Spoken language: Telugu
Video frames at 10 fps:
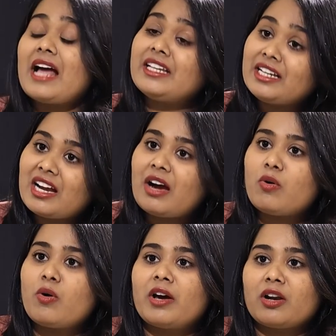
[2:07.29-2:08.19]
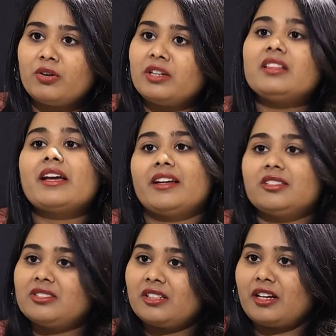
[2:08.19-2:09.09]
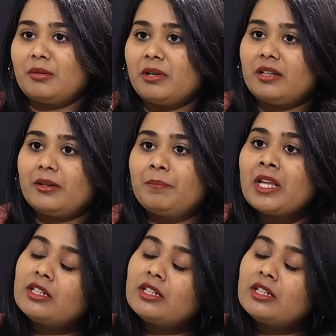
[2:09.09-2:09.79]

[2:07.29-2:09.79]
అది ఇంకా ఓవర్లోడ్ని తగ్గిస్తుంది అనమాట